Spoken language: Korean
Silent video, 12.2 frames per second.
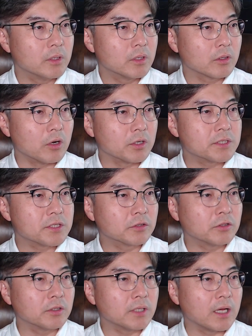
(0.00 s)
거기서
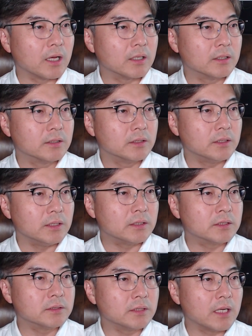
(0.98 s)
떠나
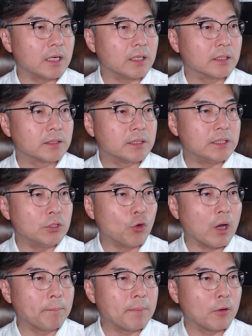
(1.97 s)
이튿날 기호
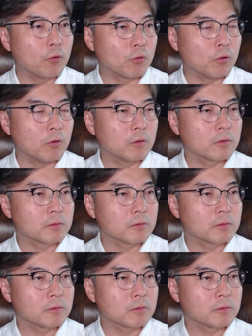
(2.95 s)
앞에 오고